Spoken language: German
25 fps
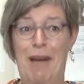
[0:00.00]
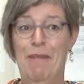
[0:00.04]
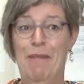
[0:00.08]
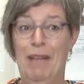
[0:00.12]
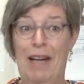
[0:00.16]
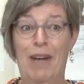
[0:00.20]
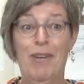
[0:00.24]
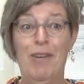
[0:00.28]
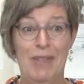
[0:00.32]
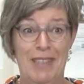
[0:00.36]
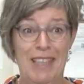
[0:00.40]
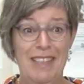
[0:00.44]

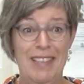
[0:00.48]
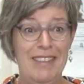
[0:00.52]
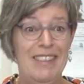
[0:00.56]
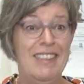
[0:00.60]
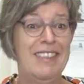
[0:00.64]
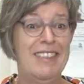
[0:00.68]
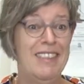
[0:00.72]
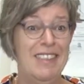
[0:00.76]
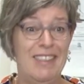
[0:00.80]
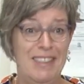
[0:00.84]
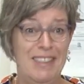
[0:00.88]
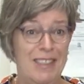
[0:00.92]
Aber auch dann
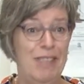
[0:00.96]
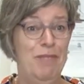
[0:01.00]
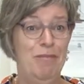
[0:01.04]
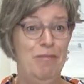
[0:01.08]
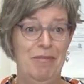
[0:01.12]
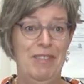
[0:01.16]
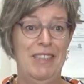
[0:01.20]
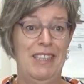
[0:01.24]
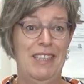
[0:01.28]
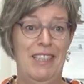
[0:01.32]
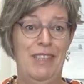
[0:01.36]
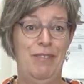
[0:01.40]
ist das
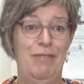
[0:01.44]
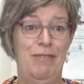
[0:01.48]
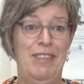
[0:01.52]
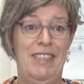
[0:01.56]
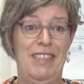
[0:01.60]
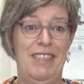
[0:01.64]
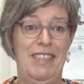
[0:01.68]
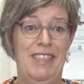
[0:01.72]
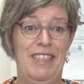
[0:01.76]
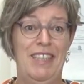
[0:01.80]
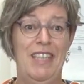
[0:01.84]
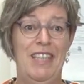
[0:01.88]
Team wirklich
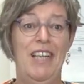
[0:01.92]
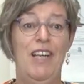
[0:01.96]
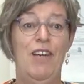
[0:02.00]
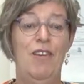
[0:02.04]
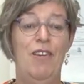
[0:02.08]
wichtig,